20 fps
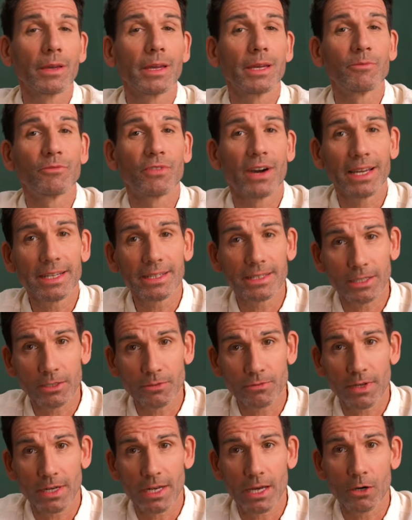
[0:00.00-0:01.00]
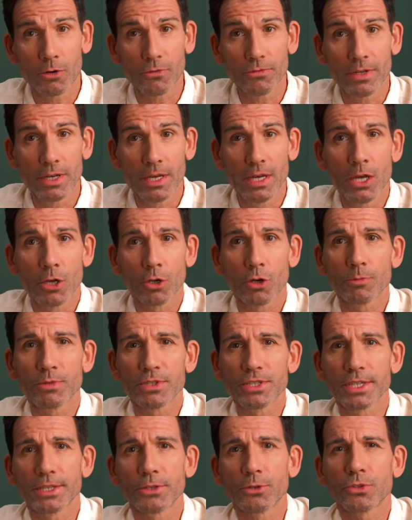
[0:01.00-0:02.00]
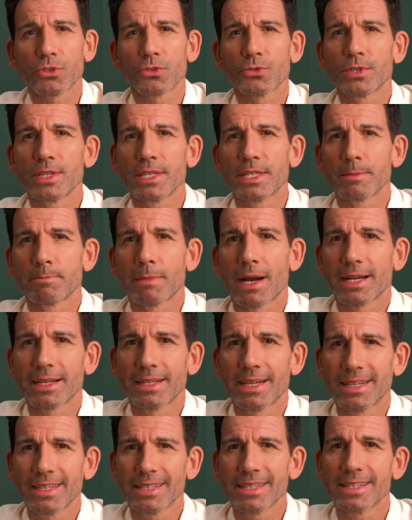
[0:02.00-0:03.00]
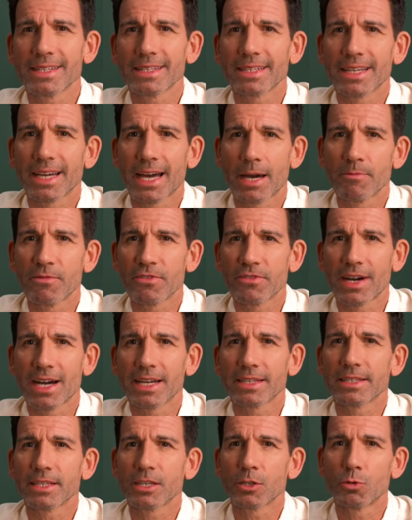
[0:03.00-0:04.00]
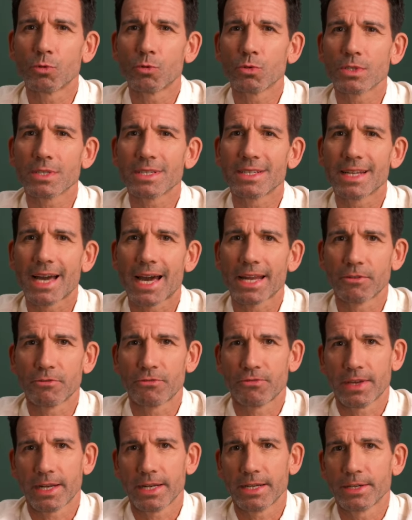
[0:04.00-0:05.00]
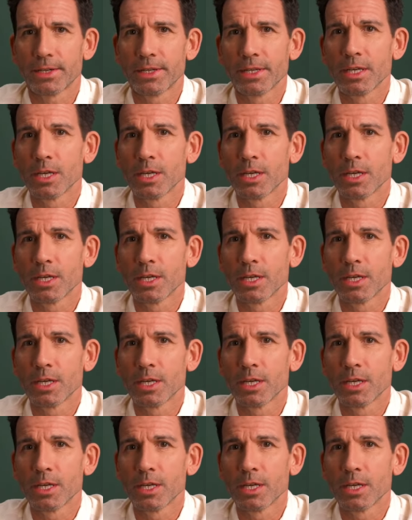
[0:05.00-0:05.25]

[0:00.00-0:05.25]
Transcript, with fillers: Im weiteren Verlauf kommt es jedoch zu diesen markanten, krampfartigen Hustenanfällen